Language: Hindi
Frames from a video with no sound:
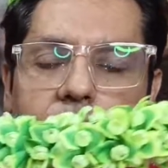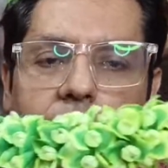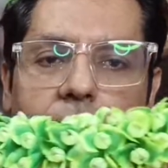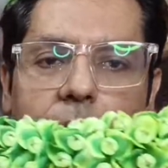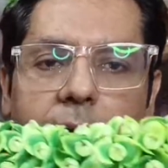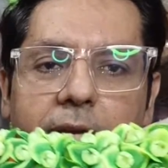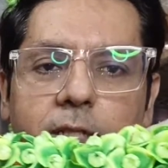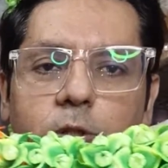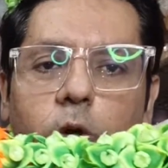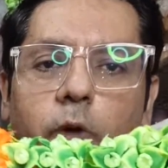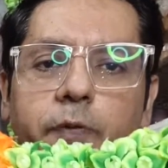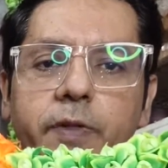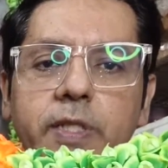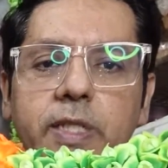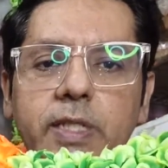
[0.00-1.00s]
हमारे जो
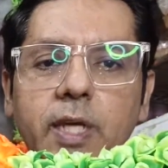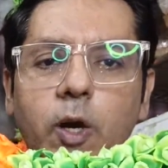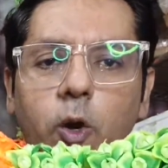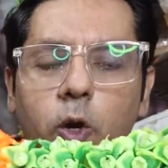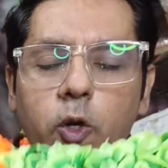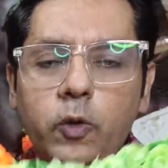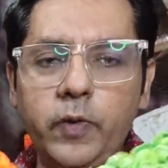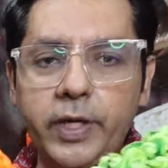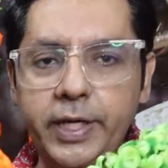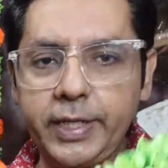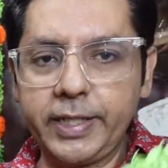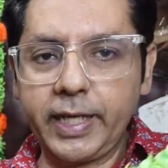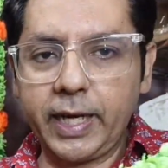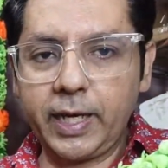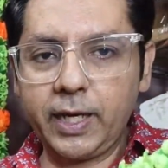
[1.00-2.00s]
ऑफिस है ऑल ओवर
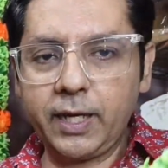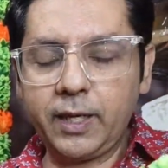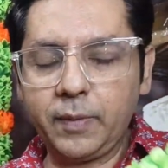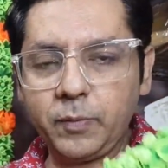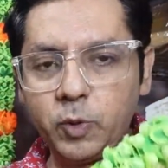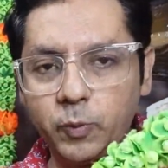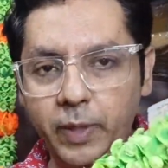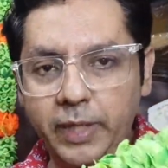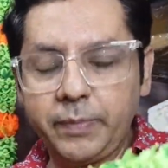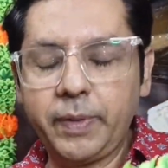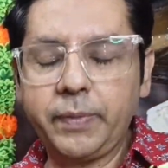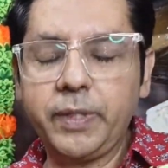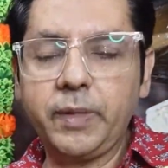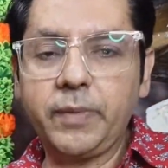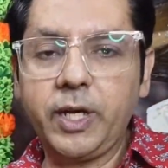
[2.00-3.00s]
इंडिया है हम दुबई में
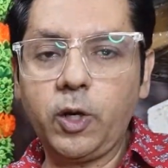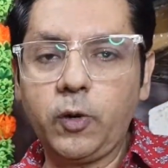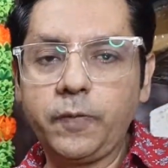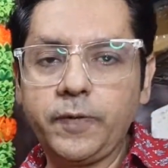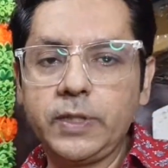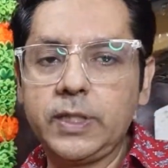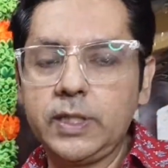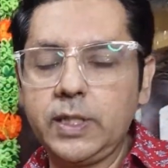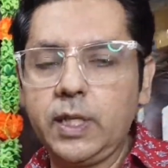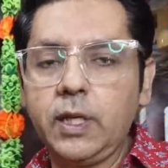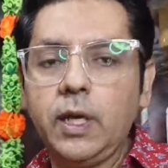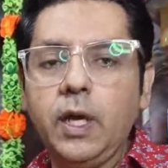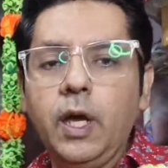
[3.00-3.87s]
भी हमारा ऑफिस है